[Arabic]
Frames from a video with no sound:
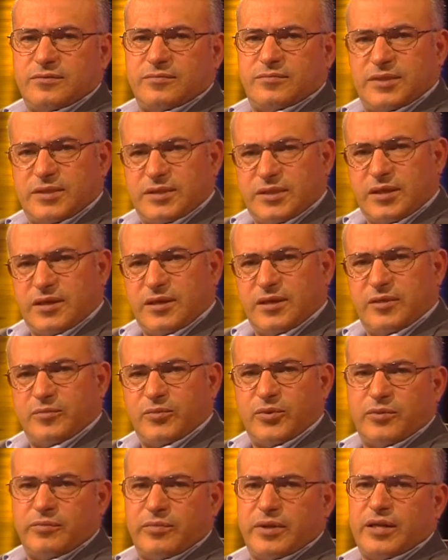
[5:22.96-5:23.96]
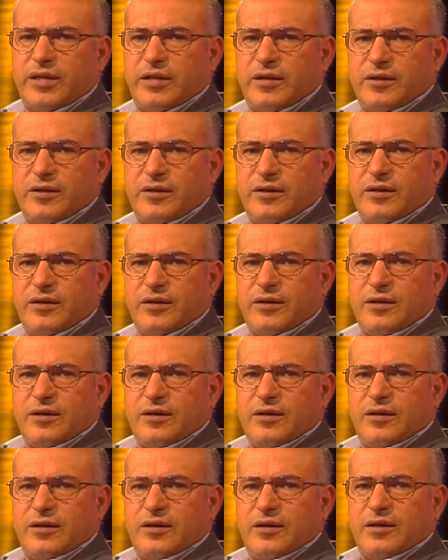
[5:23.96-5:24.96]
مسيحيين مؤمنين
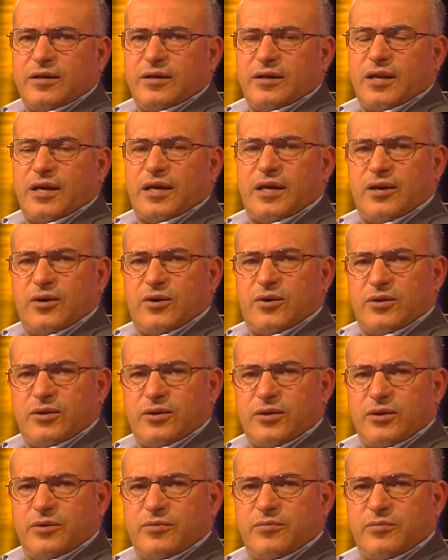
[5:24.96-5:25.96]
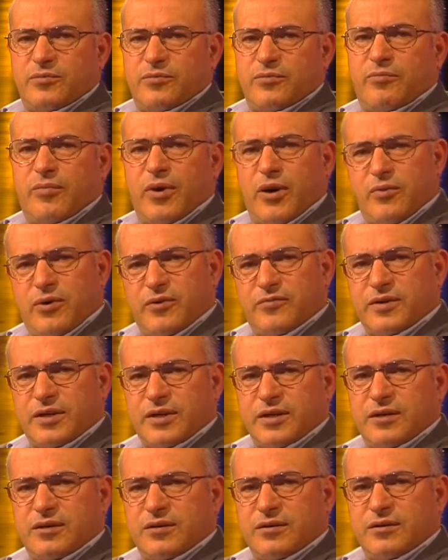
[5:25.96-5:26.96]
لكن قلت لهم ما هو
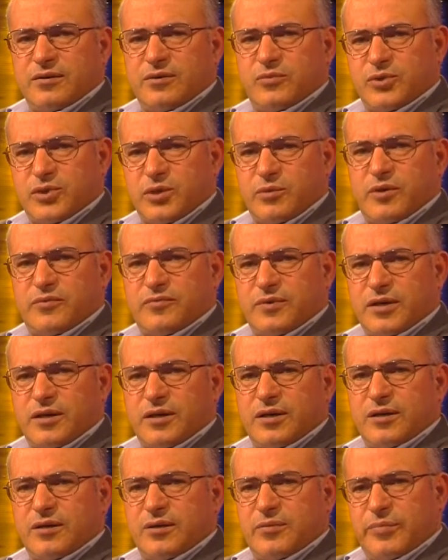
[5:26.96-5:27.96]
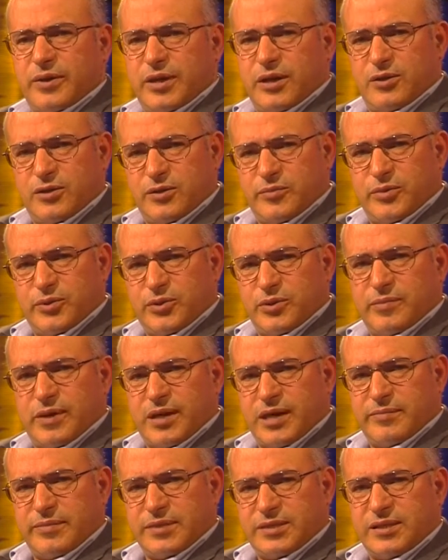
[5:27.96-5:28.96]
الفرق واش هو الفرق بيناتكم انتم
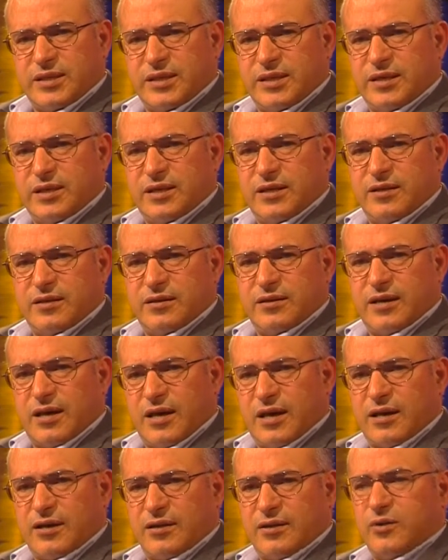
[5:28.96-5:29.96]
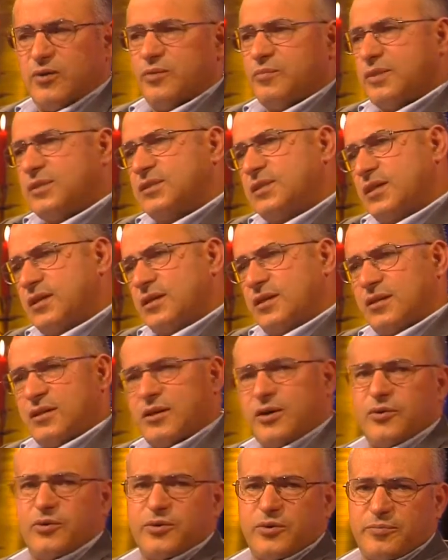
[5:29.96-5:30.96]
كمسيحيين هكذا والمسيحيين
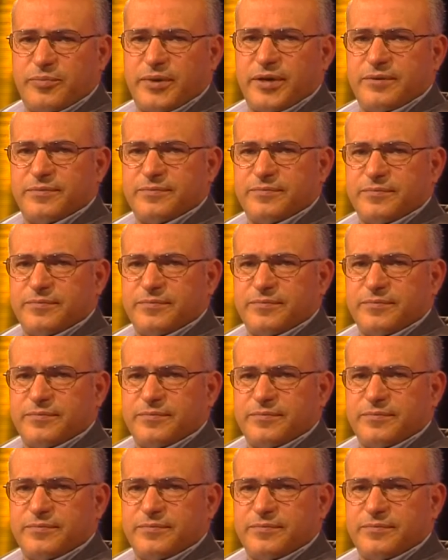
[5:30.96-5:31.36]
تاع اوروبا